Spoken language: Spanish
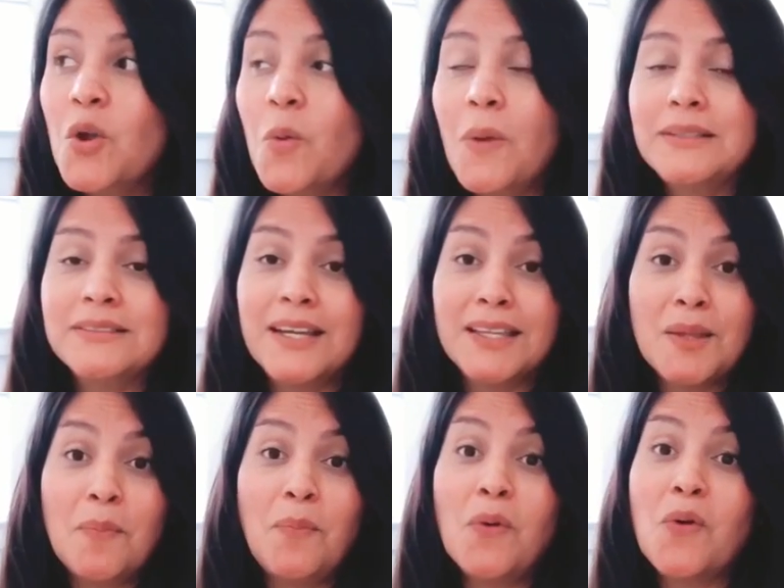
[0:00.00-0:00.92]
no va a estar
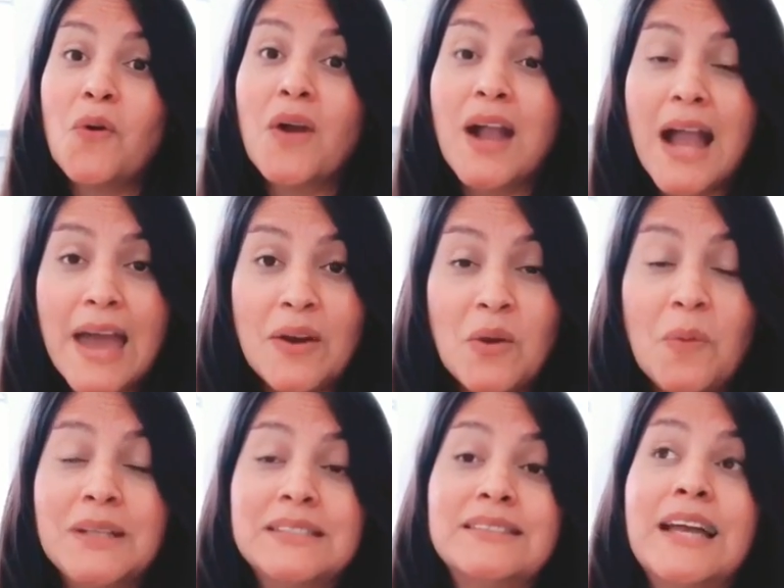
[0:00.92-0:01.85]
tampoco
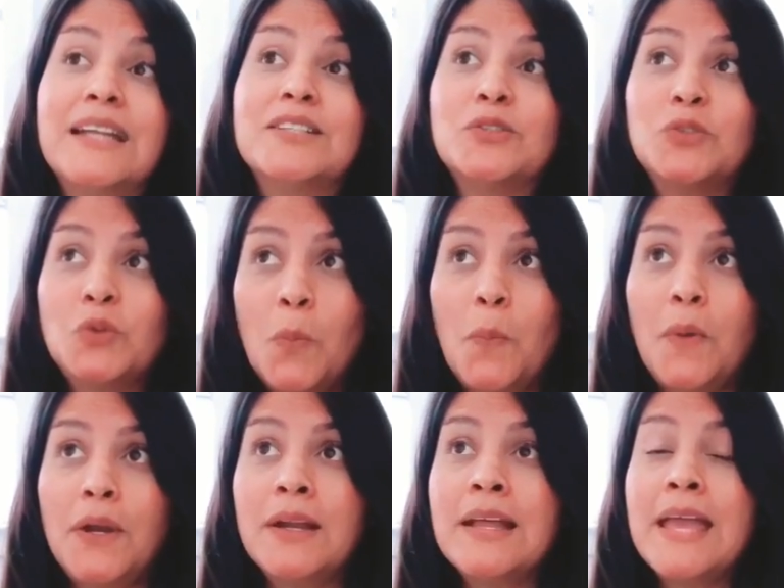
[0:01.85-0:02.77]
caro, va a estar
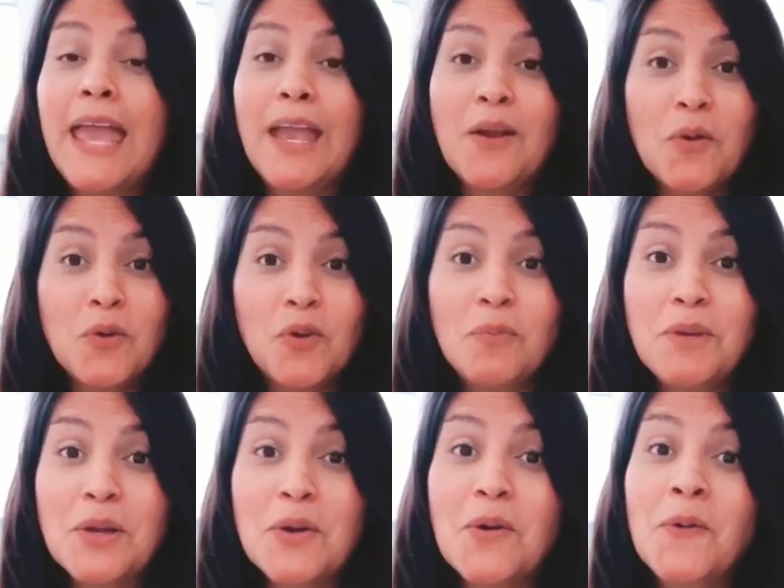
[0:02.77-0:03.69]
súper
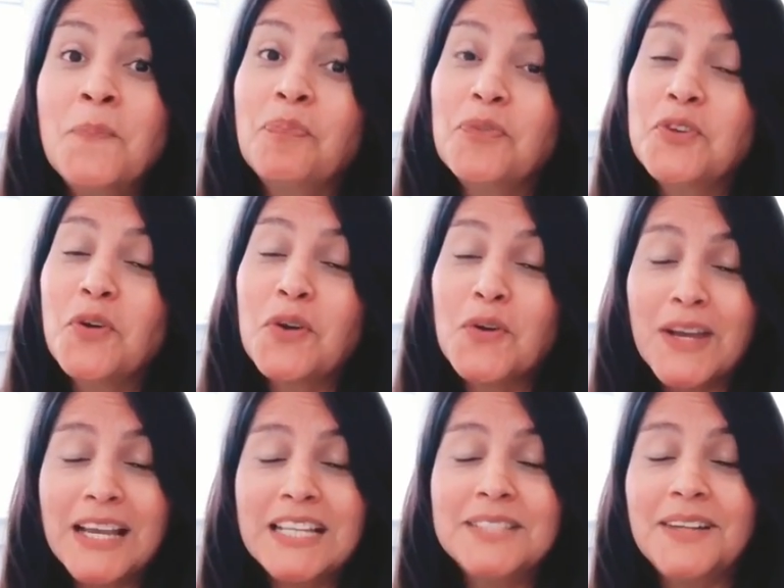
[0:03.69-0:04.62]
económico. Yo
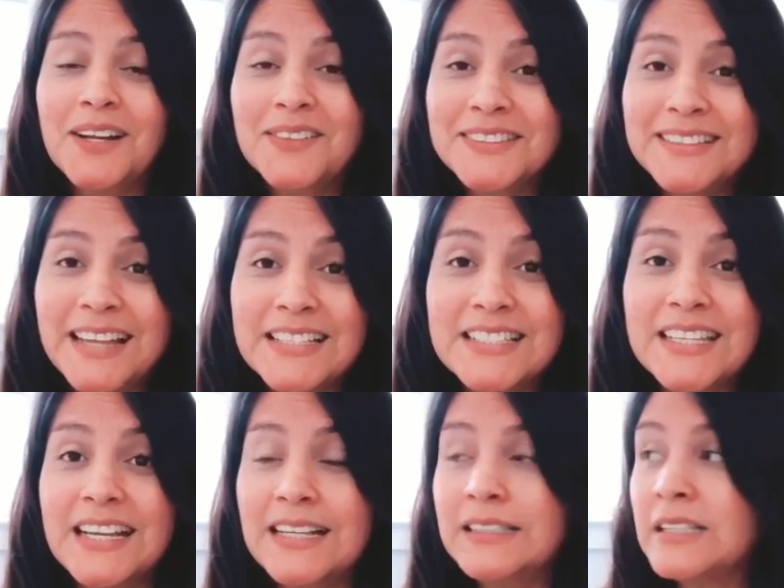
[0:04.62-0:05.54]
creo que les va a gustar,
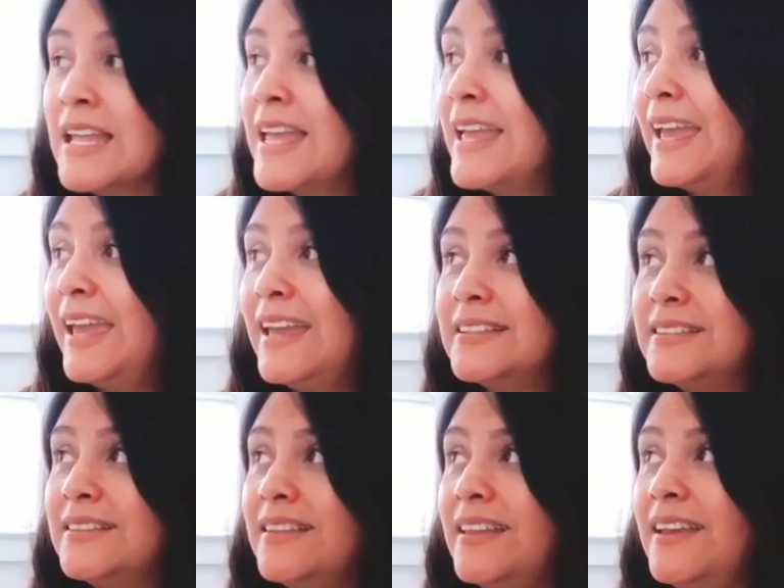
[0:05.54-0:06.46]
chicas.
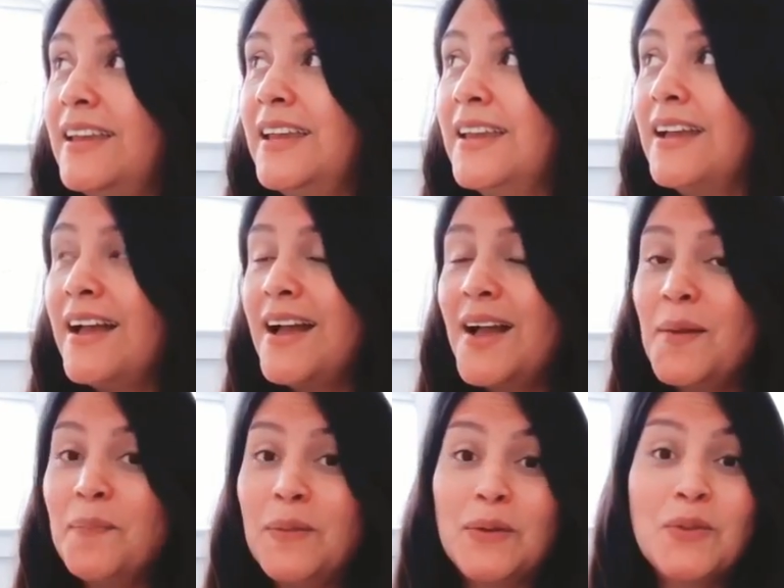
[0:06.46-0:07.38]
Este,
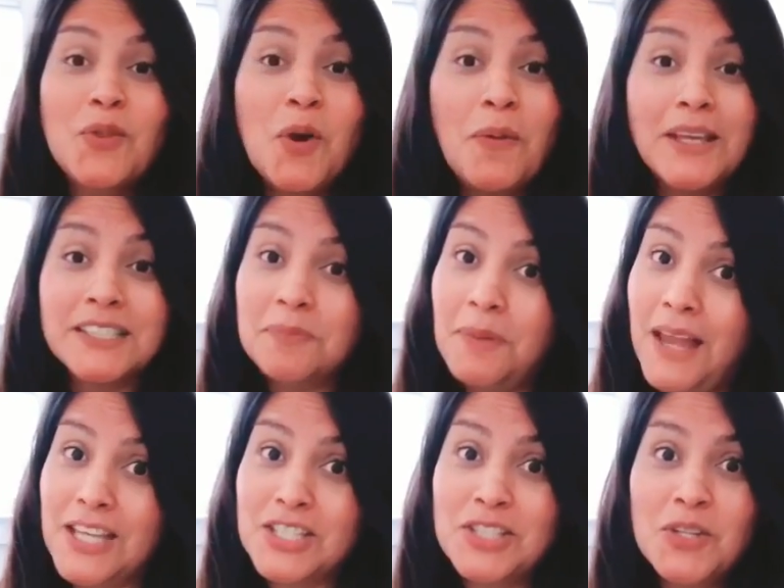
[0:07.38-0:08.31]
ah, pero no
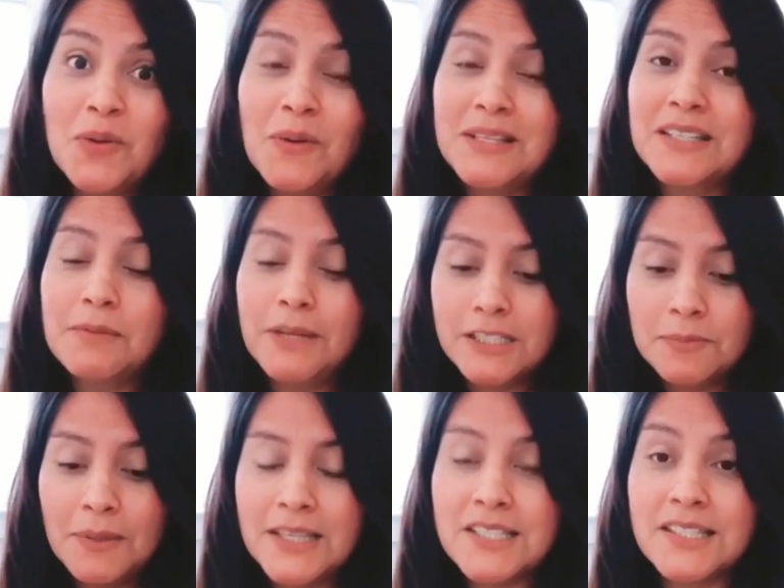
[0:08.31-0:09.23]
backsplash, no va a ser
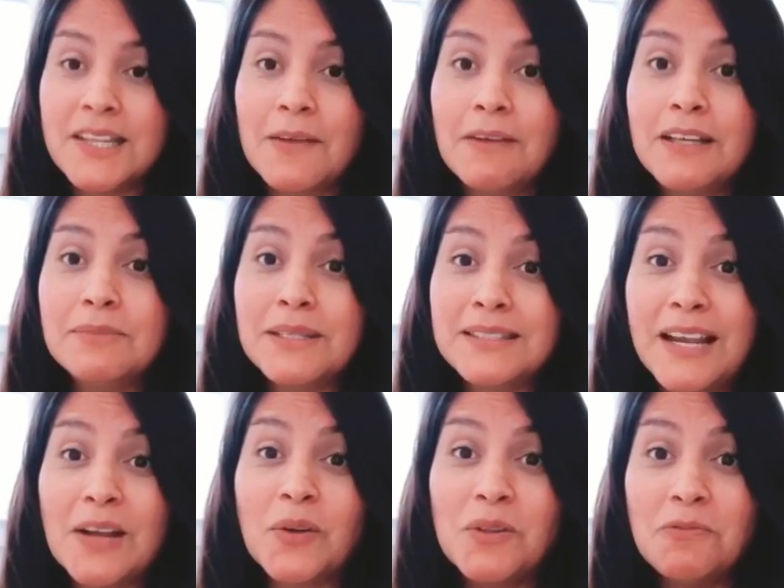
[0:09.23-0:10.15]
backsplash esta vez, va a
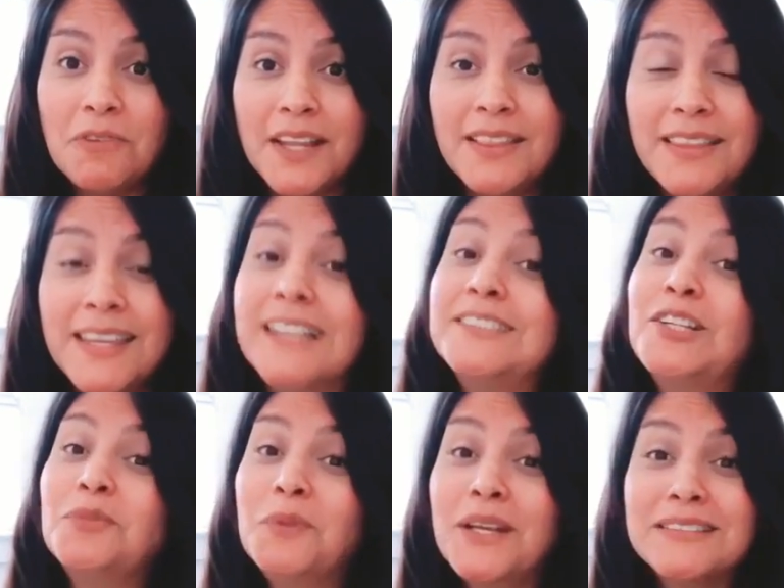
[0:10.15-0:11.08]
ser algo diferente, ya se
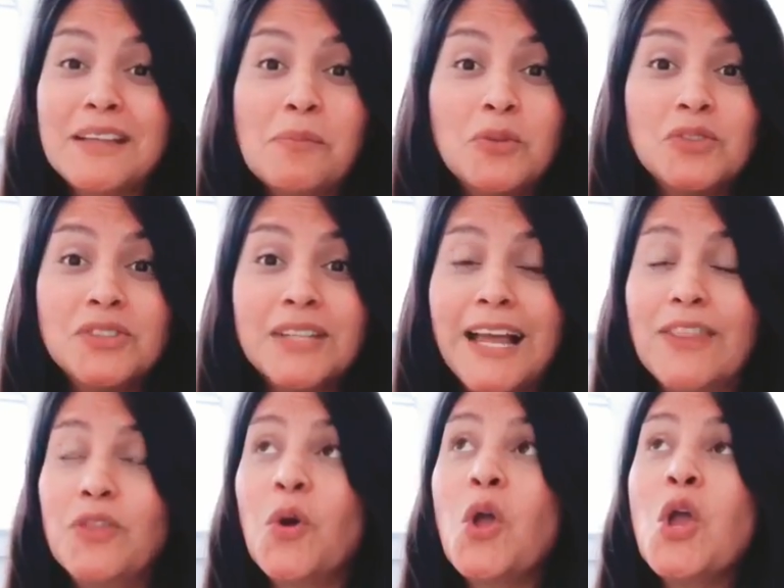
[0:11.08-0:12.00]
los voy a estar
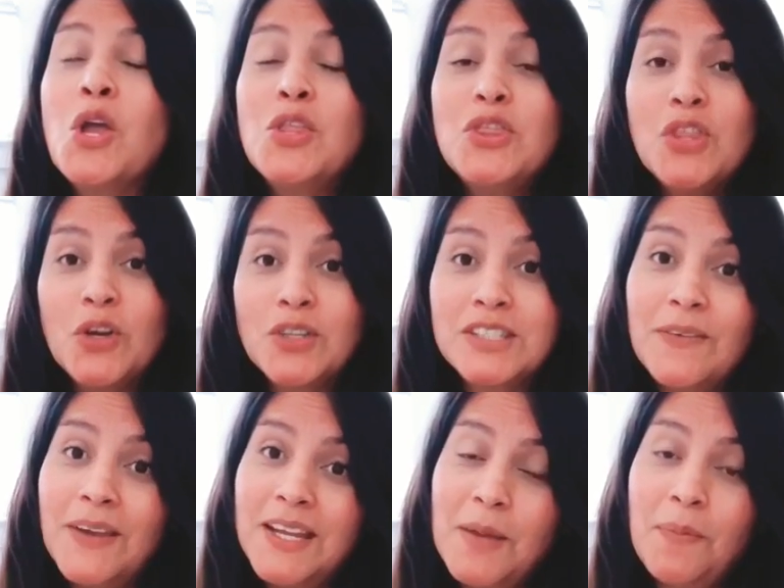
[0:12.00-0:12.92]
mostrando, no
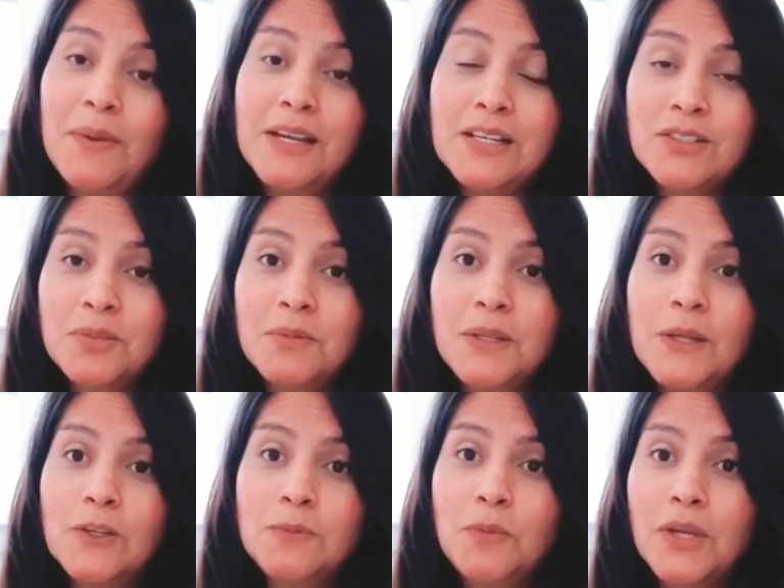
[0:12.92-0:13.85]
se vayan a perder esos
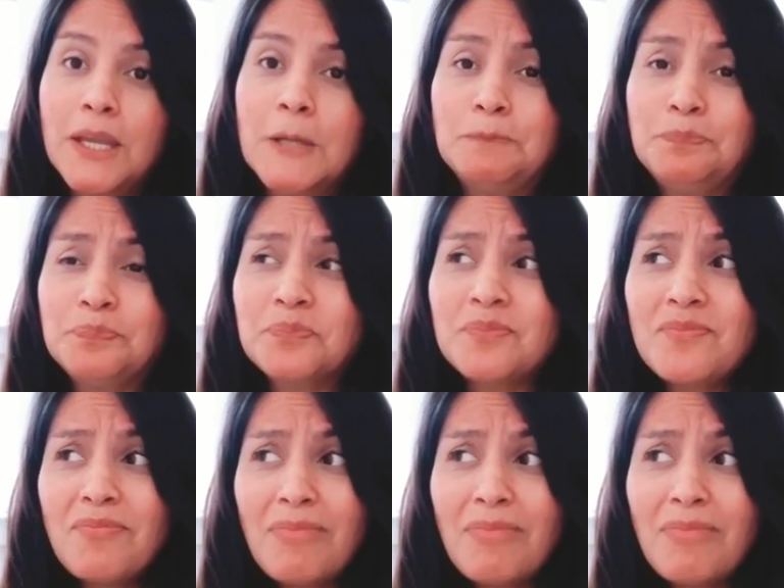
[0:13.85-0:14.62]
videos porque